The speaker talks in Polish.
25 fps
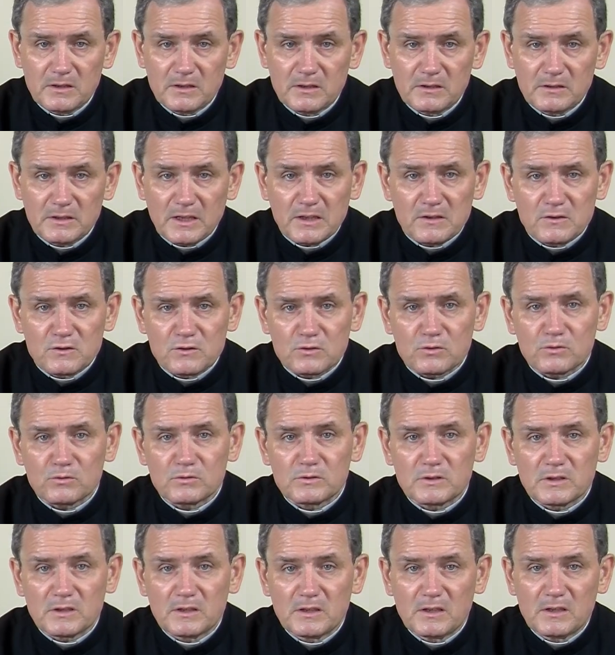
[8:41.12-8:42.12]
ten
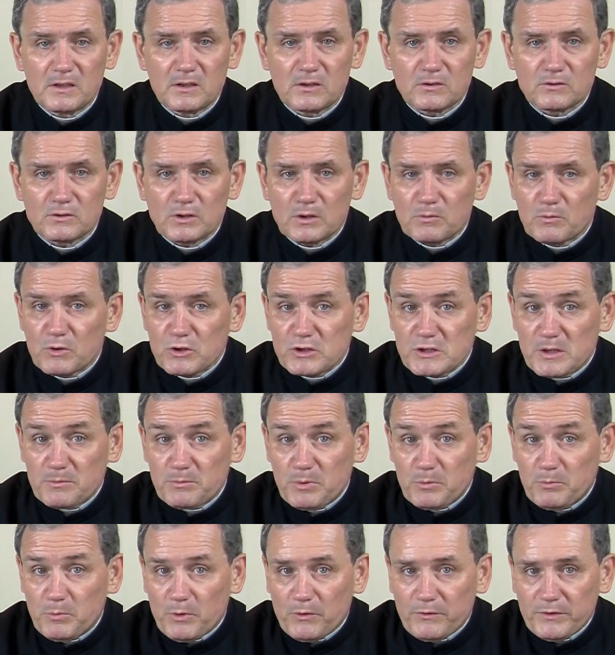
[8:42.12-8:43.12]
cud, który można by
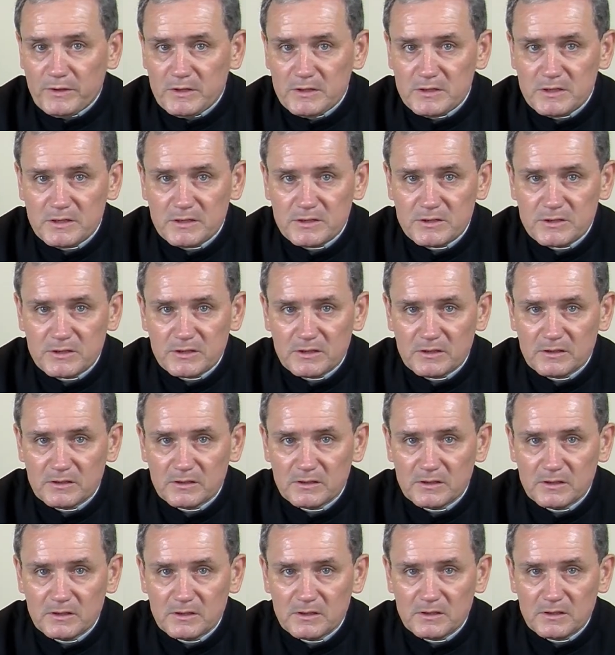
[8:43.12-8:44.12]
powiedzieć
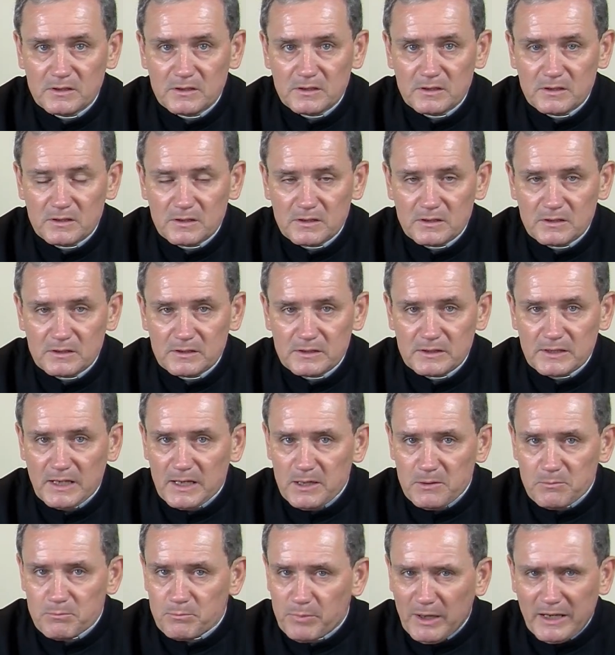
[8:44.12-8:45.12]

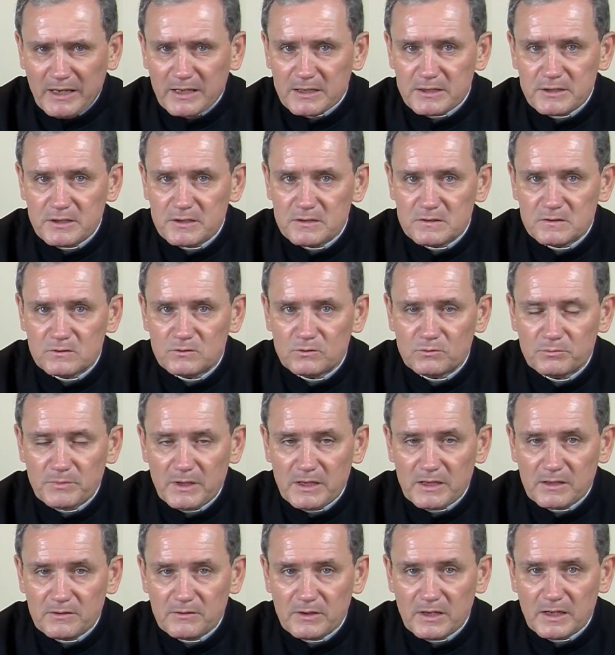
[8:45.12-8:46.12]
najbardziej
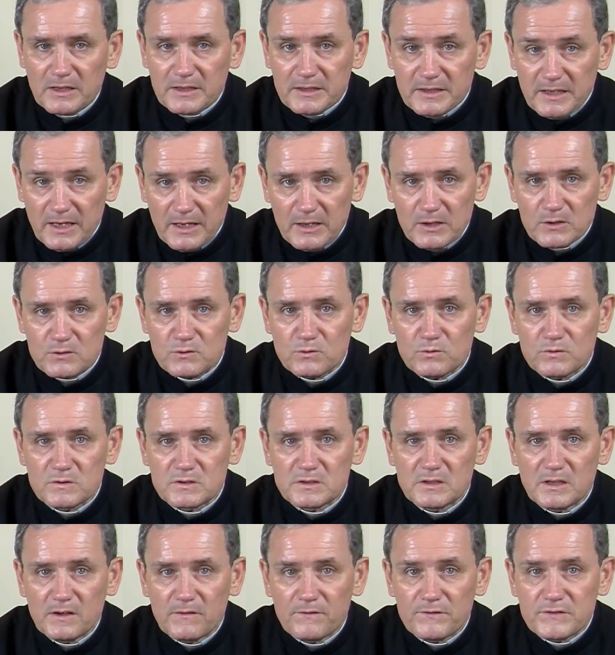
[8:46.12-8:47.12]
zdumiewa. Jezus
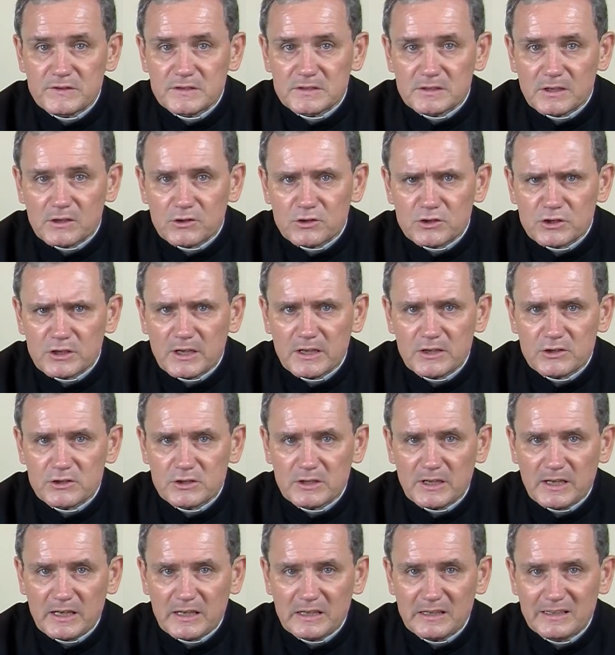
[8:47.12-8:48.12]

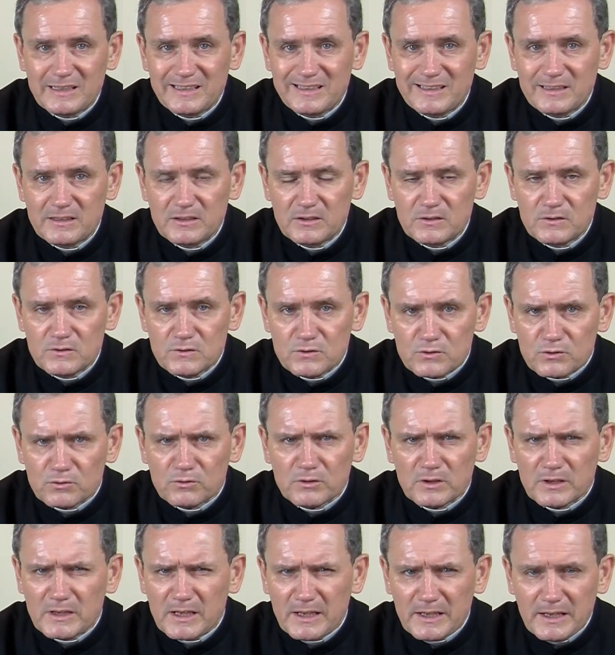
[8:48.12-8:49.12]
wskrzesza
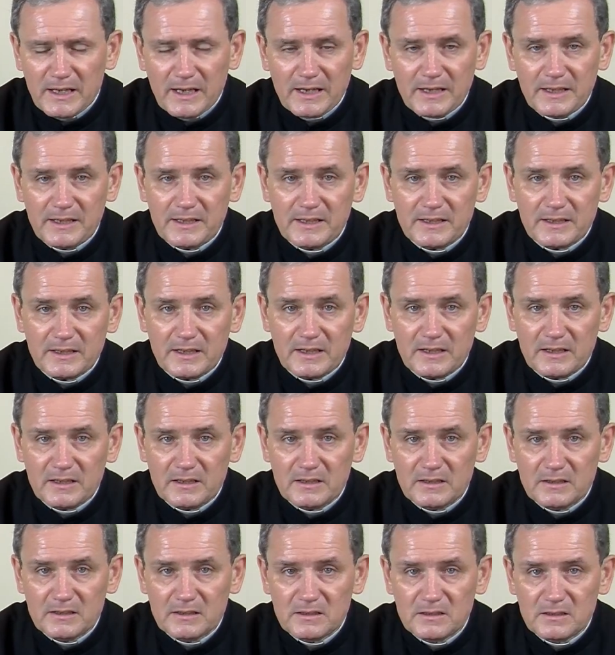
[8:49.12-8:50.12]
córkę Jaira.
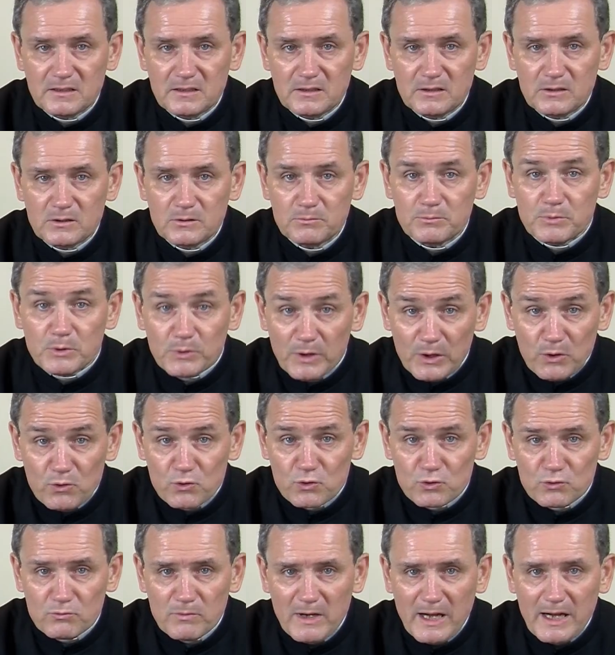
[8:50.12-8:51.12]
Była
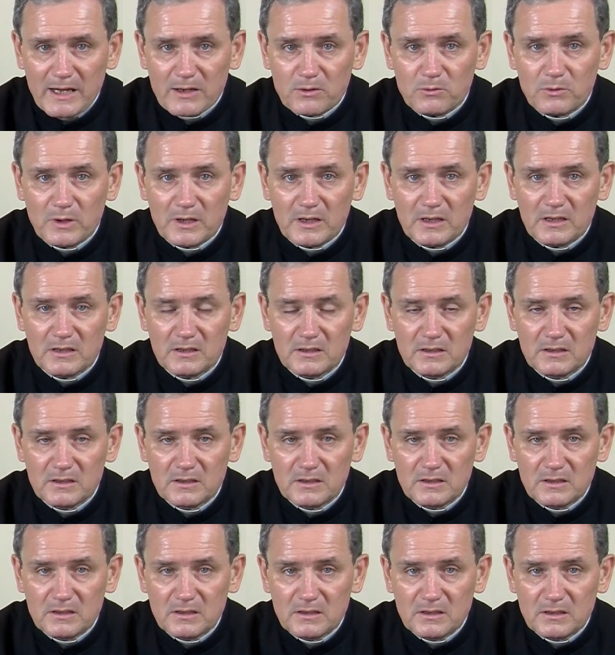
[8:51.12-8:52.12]
już umarła
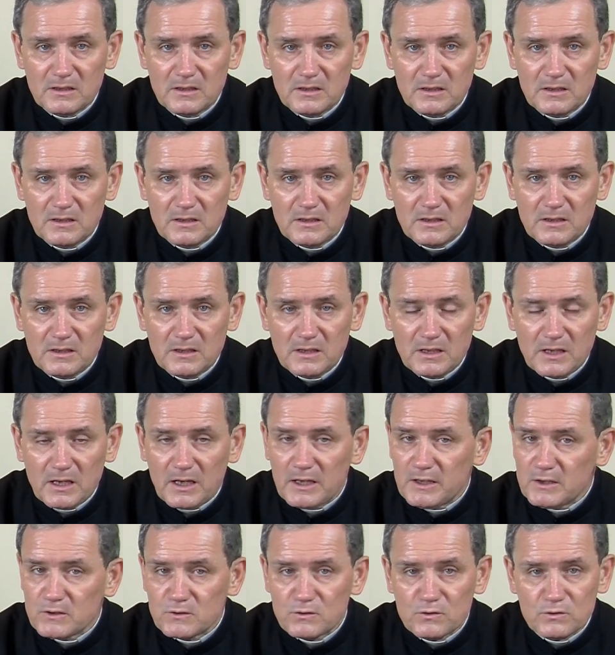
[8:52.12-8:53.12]
a
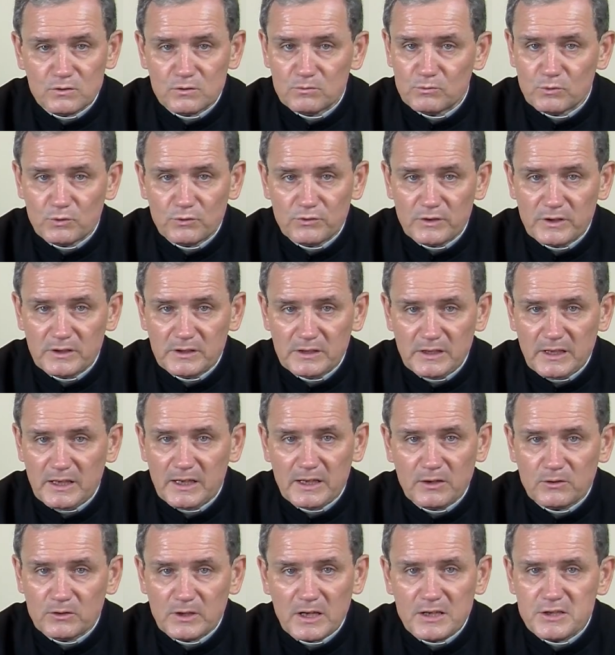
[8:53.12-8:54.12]
Jezus mówi: Nie,
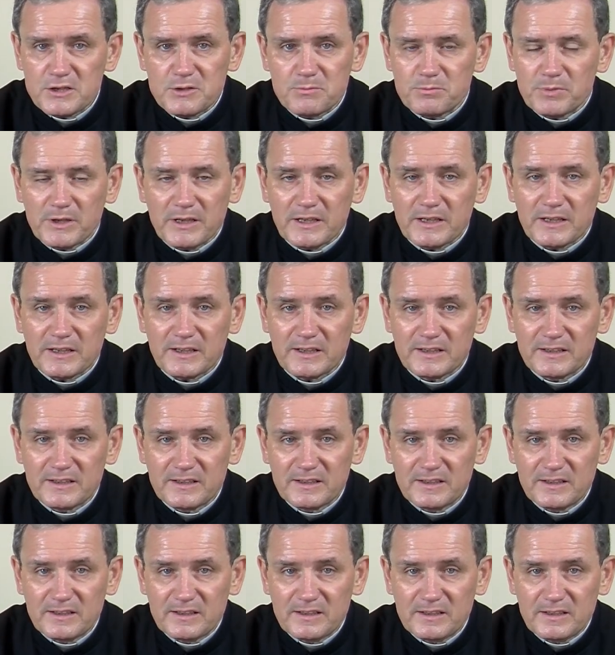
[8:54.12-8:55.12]
ona śpi,
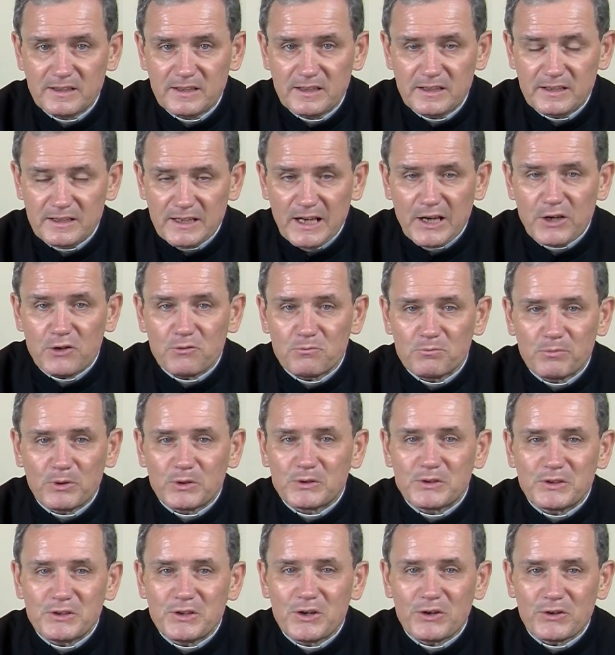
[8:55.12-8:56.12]
ja ją
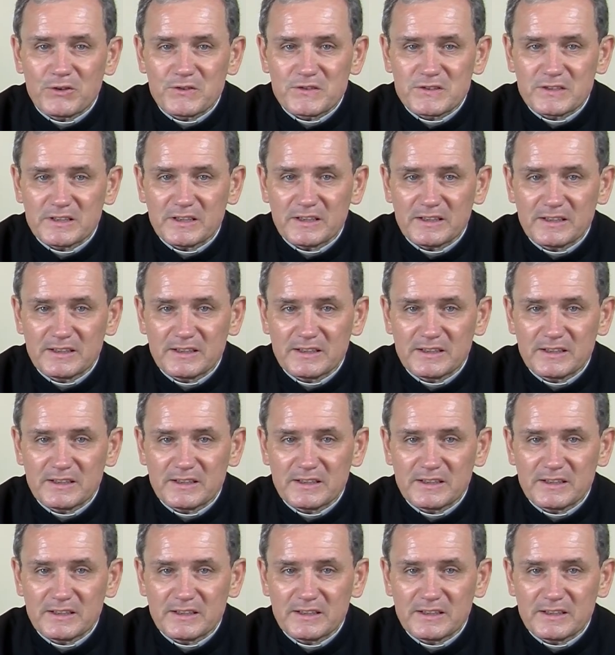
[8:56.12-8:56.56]
podniosę.